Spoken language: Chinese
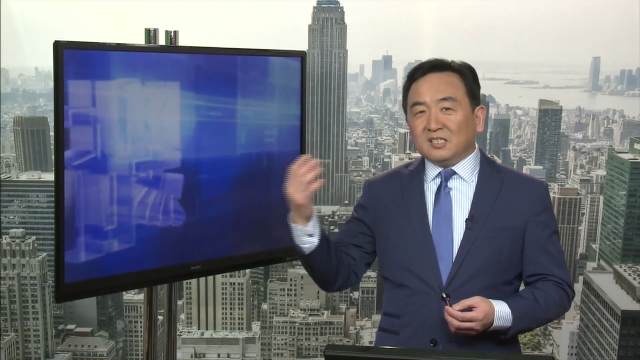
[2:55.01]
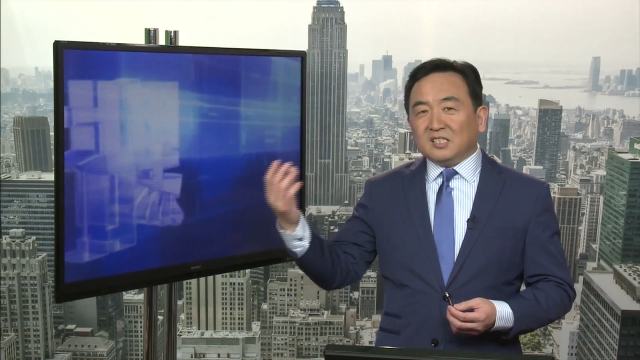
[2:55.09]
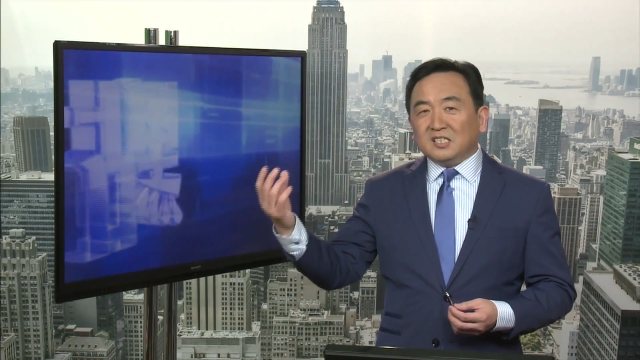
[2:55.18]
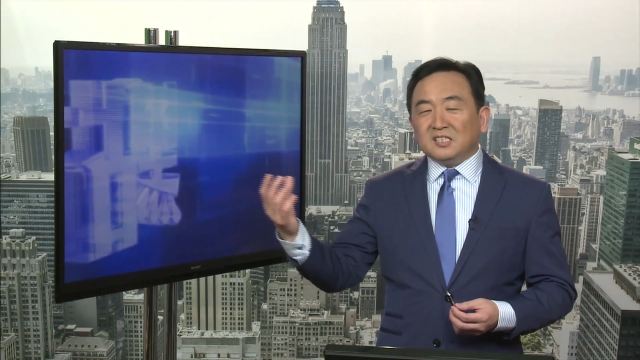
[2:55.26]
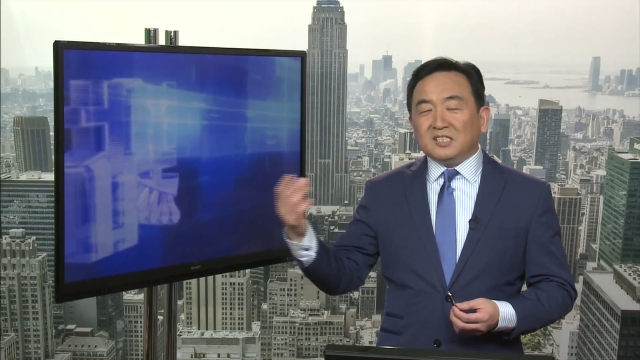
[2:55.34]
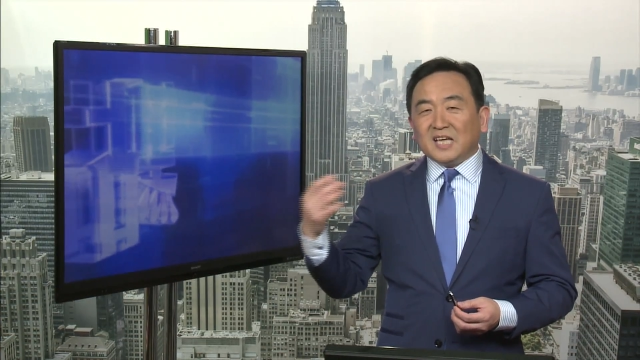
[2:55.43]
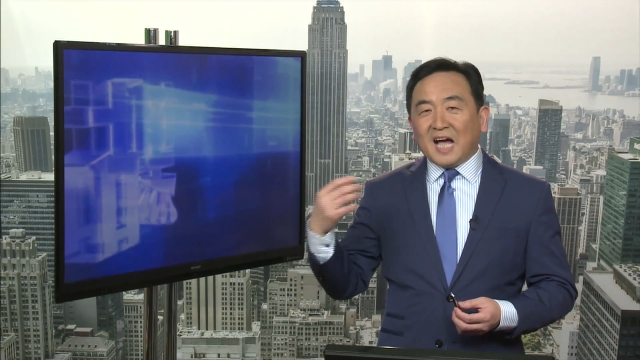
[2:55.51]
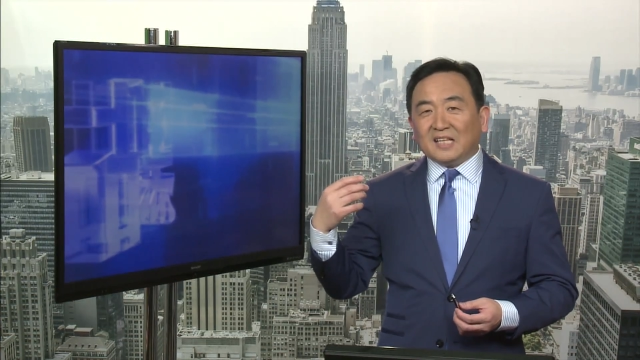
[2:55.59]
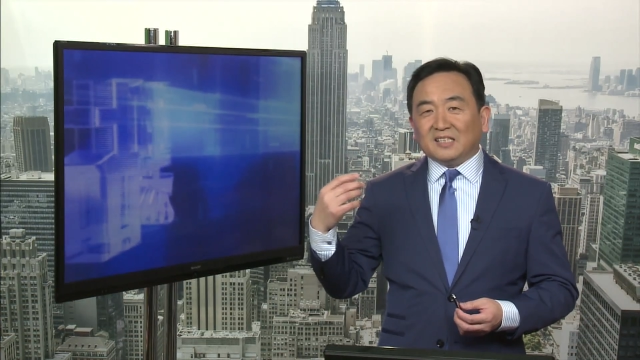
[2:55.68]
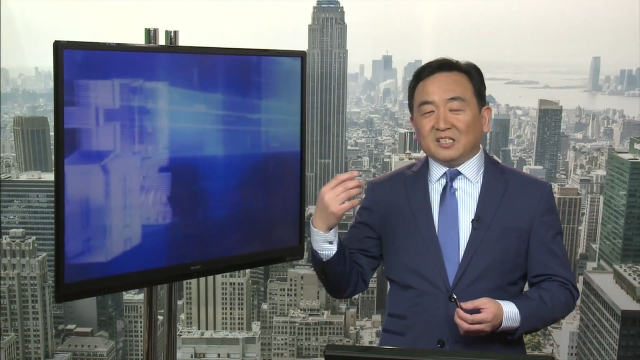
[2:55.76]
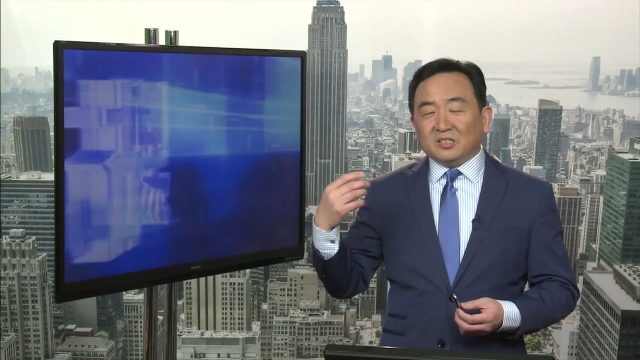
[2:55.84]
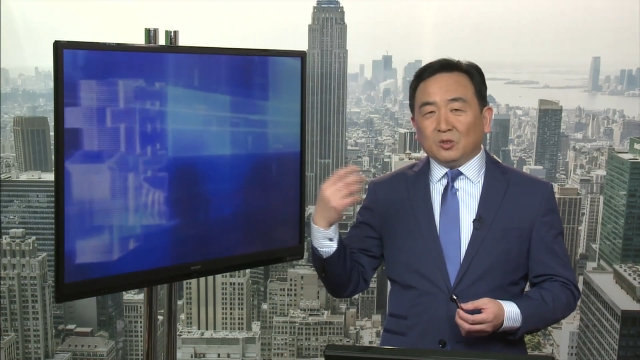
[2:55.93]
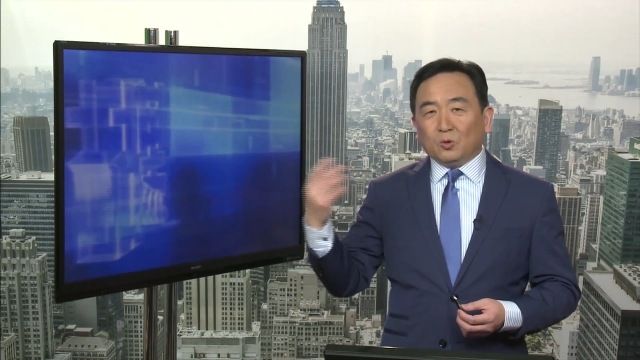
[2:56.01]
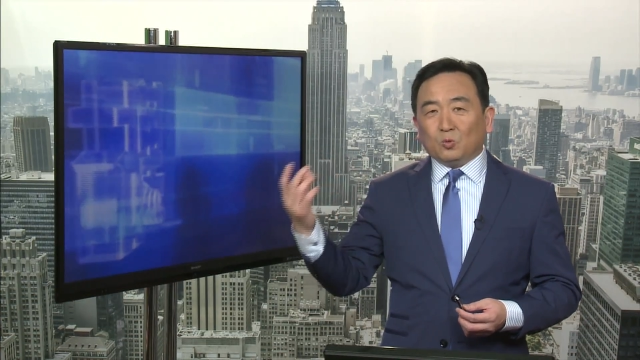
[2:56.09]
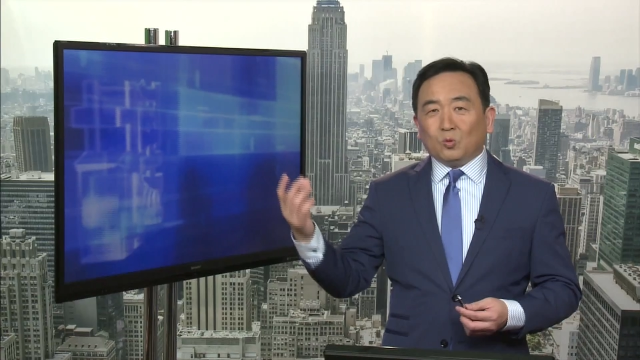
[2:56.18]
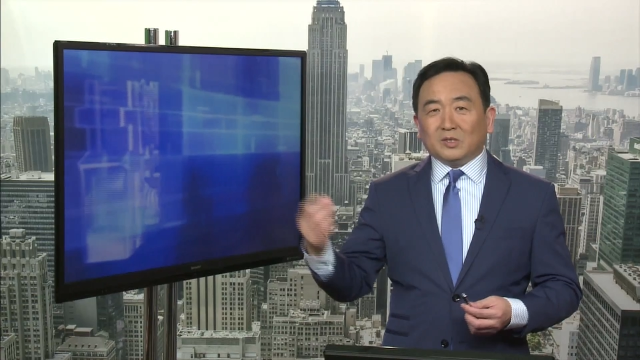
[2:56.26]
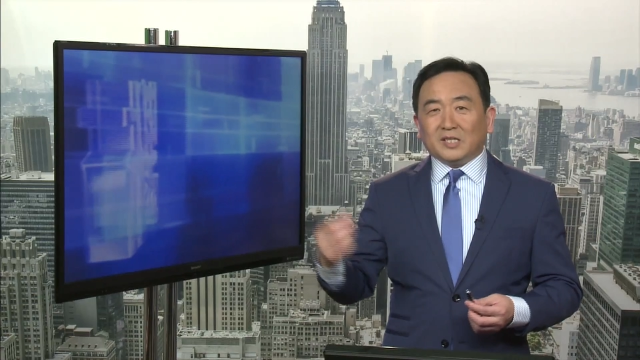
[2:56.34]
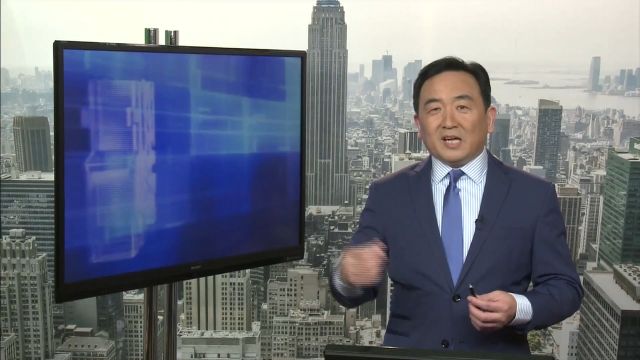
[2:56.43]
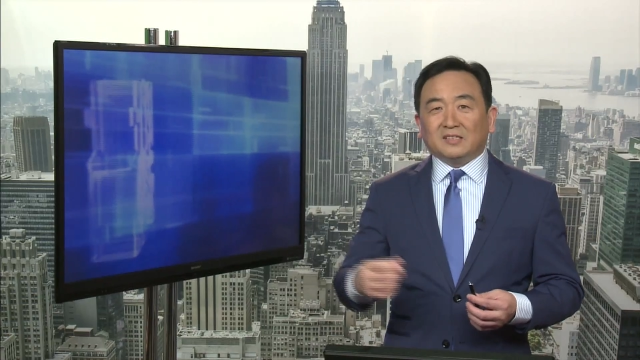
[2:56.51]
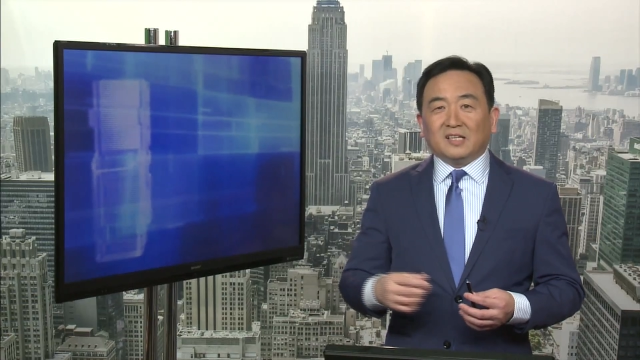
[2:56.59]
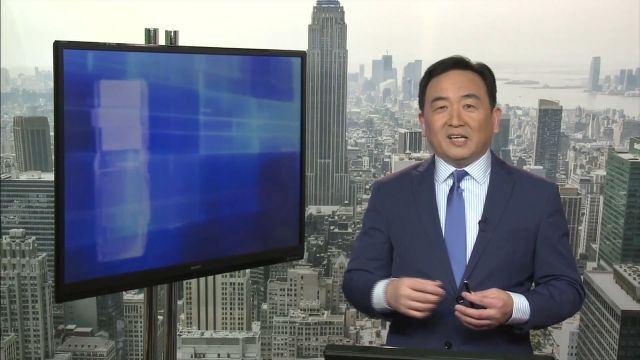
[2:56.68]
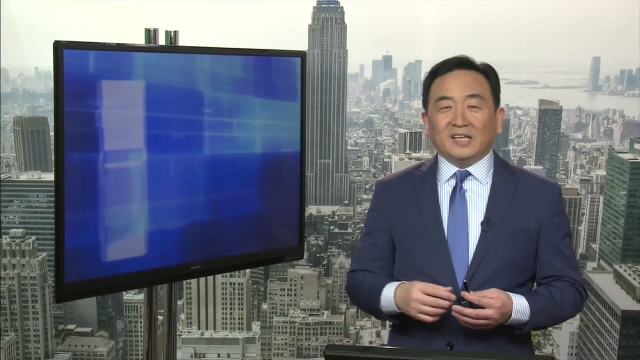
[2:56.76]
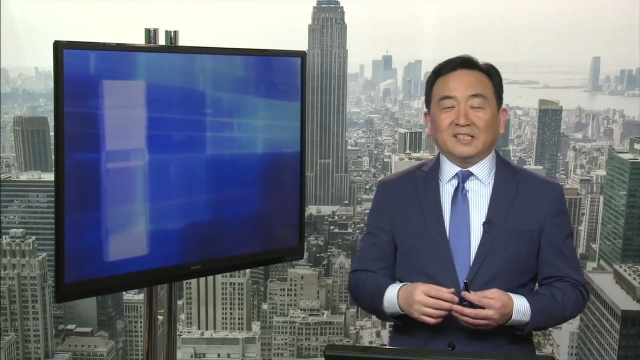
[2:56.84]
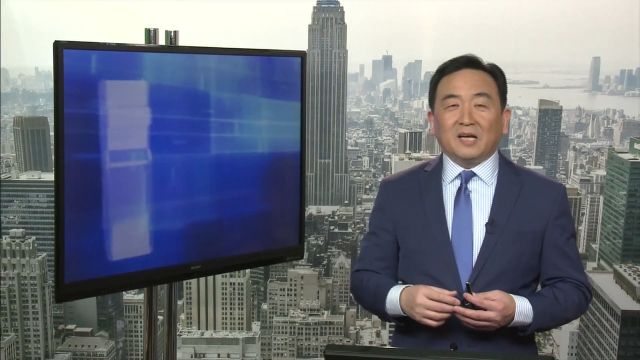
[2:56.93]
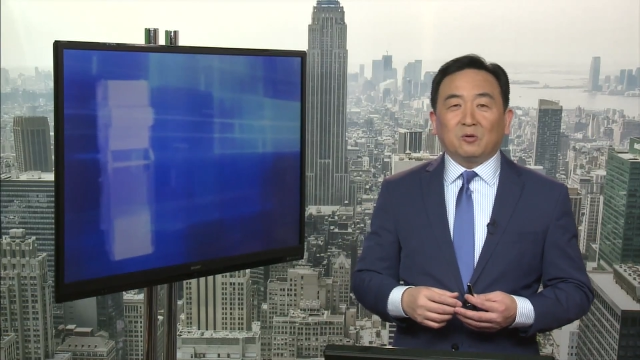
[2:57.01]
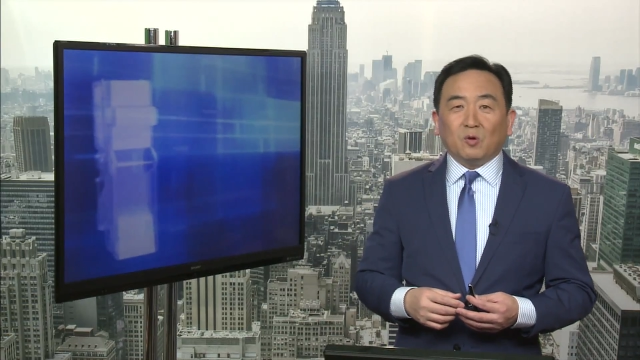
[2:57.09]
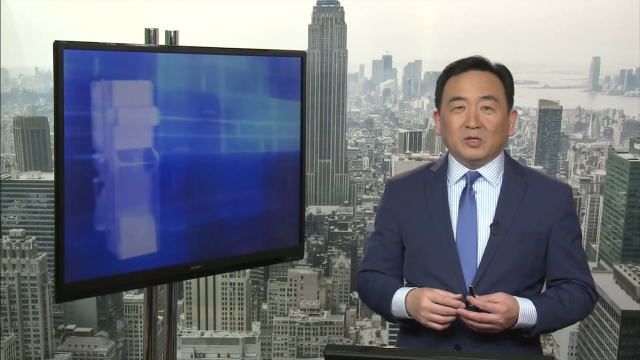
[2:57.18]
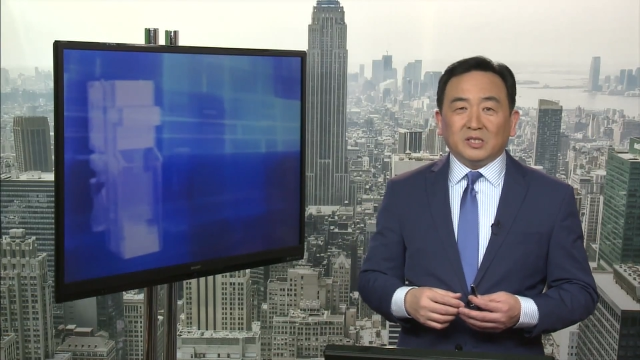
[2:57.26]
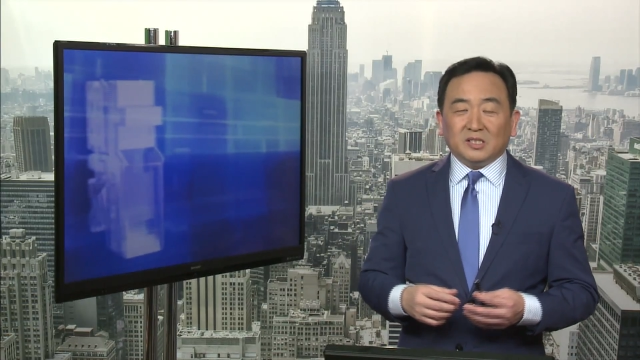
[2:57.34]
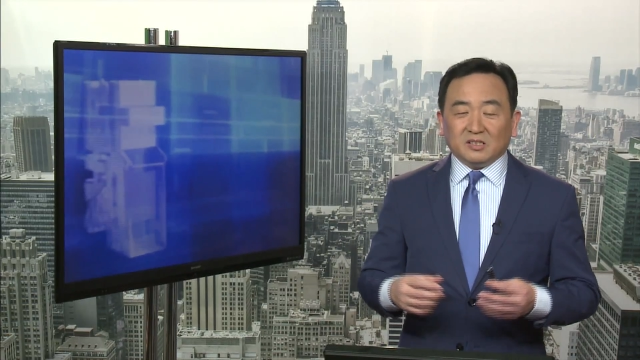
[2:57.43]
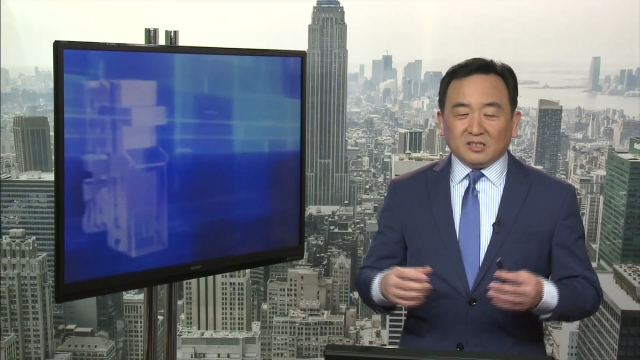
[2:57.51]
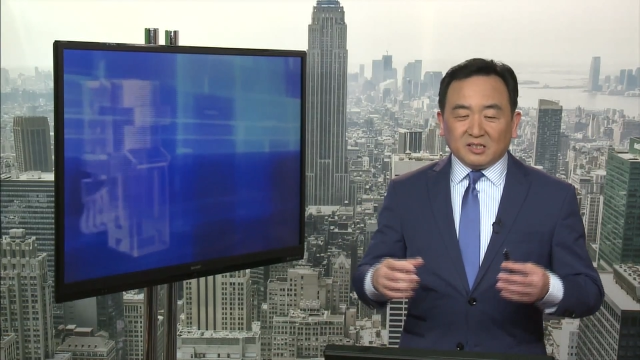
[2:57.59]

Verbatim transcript: 金家呢有过这样的连带关系，